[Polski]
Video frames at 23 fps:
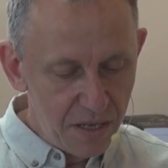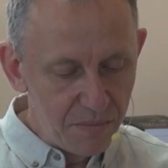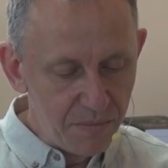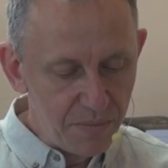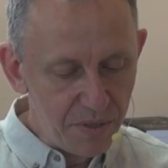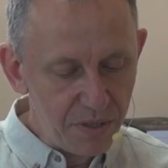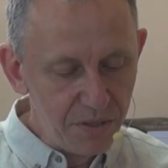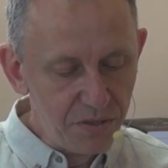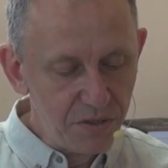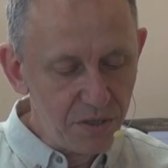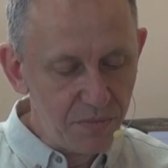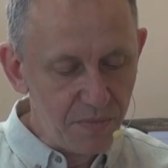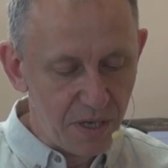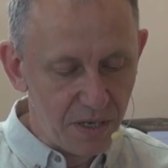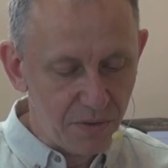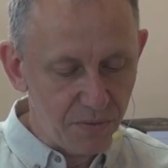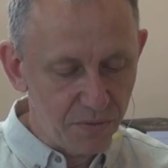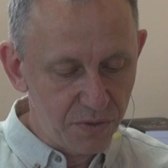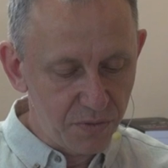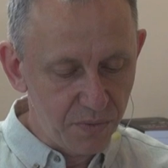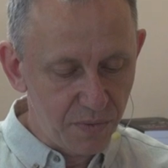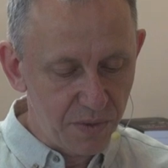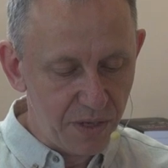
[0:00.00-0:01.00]
będzie
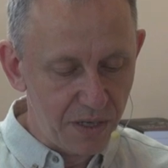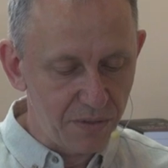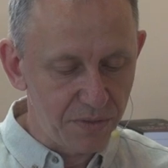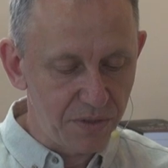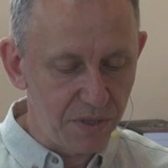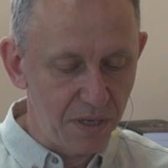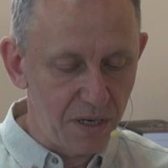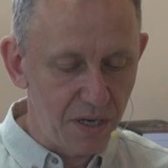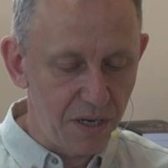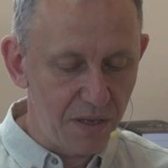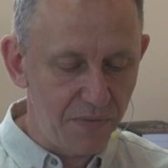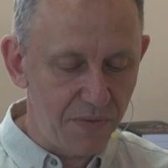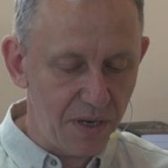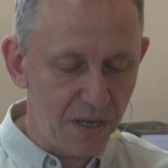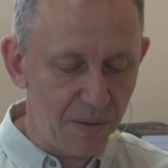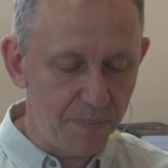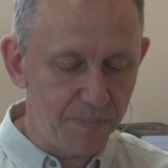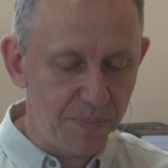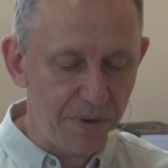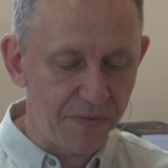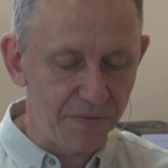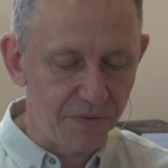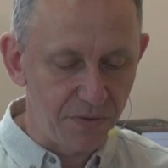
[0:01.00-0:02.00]
miał, słuchając Lelewela,
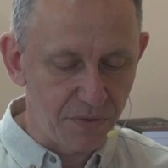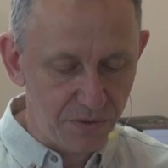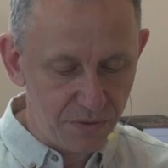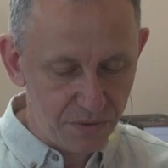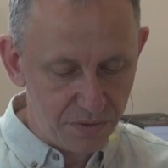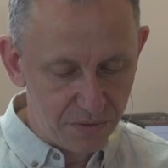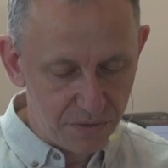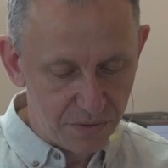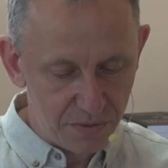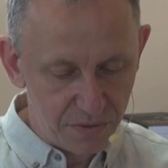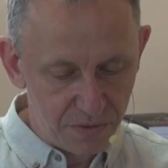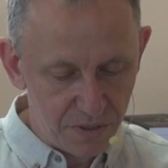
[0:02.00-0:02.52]
pewność,